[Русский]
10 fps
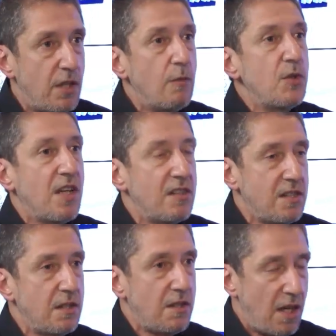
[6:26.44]
эта вот
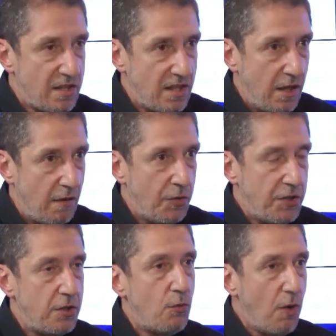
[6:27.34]
концентрация вот
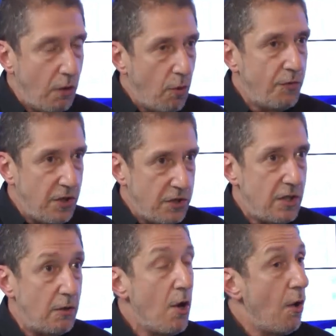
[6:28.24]
этих уголовных
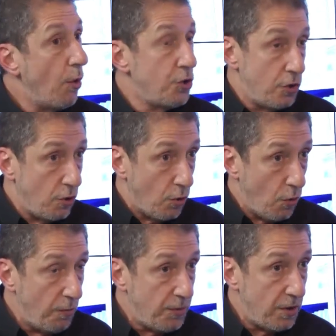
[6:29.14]
дел, очень
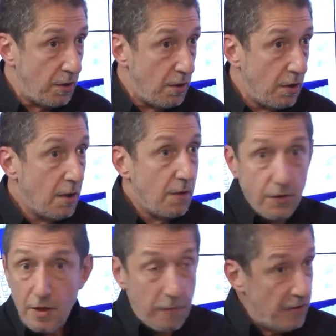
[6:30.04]
громких,
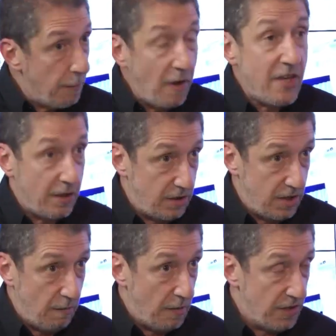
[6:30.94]
на
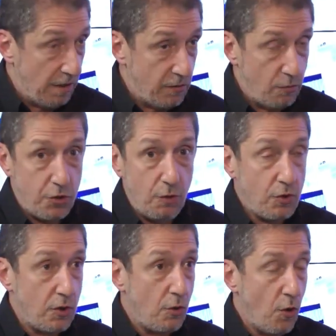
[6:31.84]
поверхности, во всяком случае,
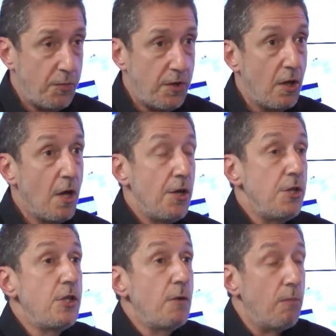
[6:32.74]
очень громких,
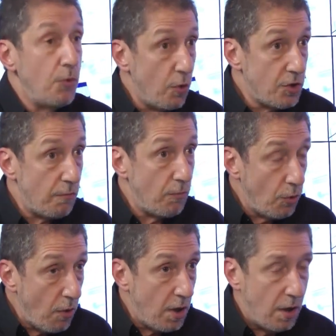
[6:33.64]
и их множе,
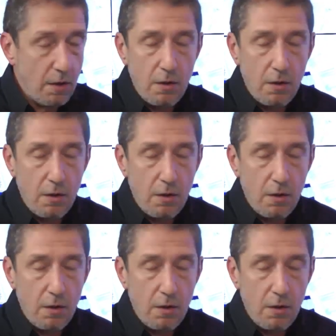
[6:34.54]
много.